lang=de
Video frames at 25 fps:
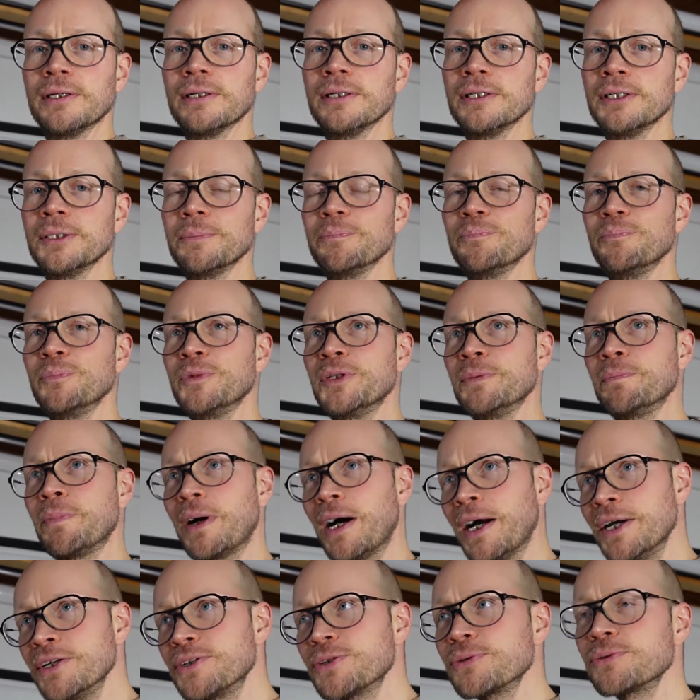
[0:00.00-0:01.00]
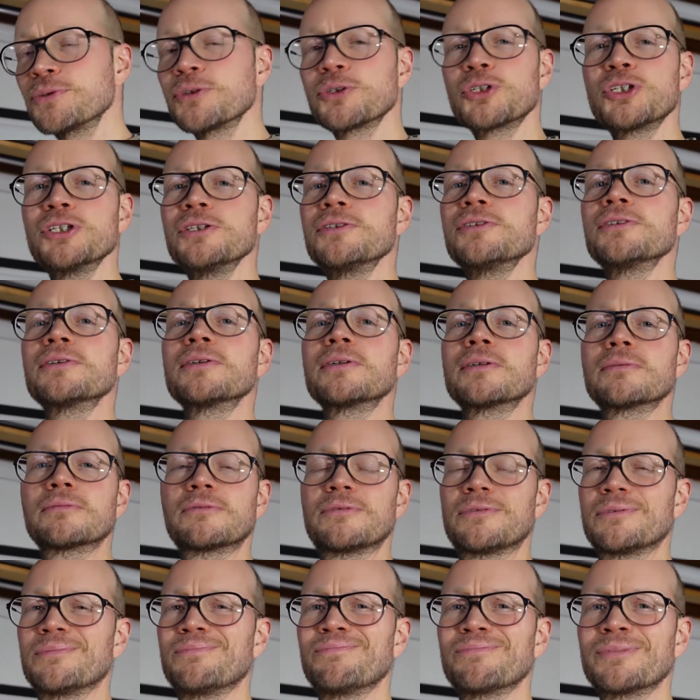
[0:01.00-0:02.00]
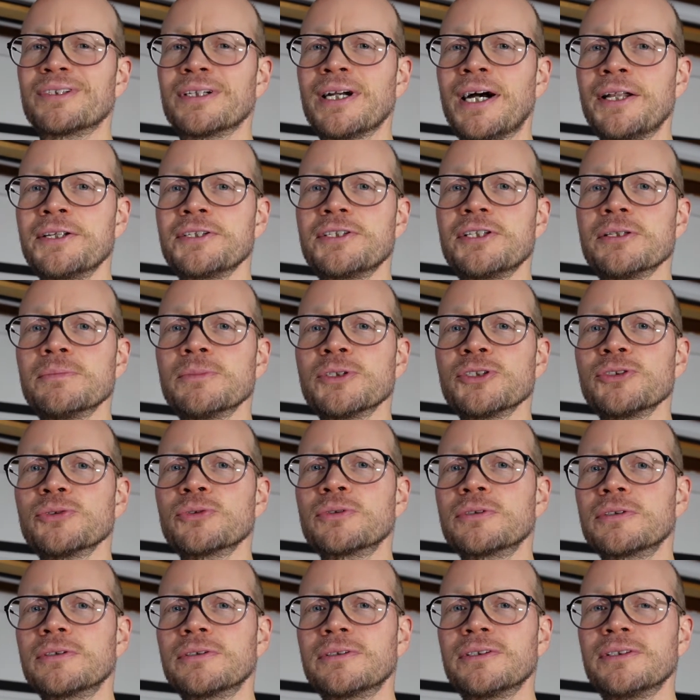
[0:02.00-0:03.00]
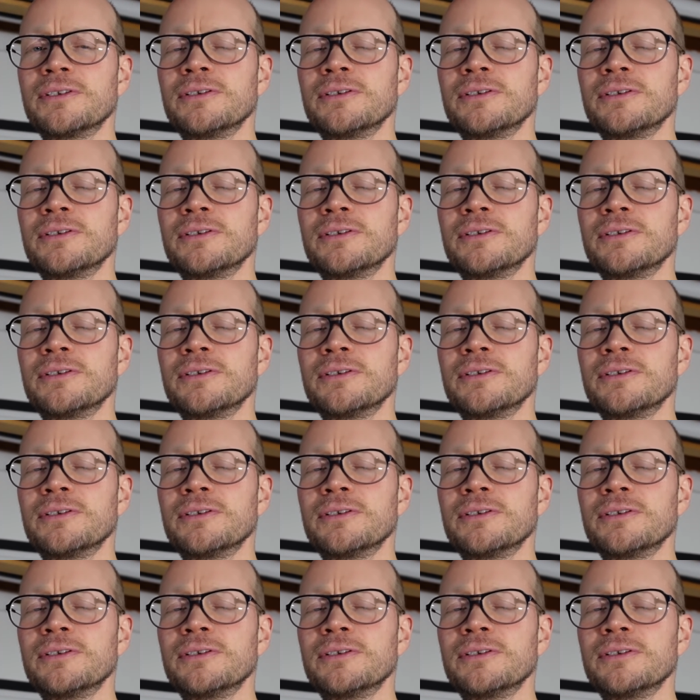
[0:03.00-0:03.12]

Ähm, die Preisunterschiede sind gar nicht immer so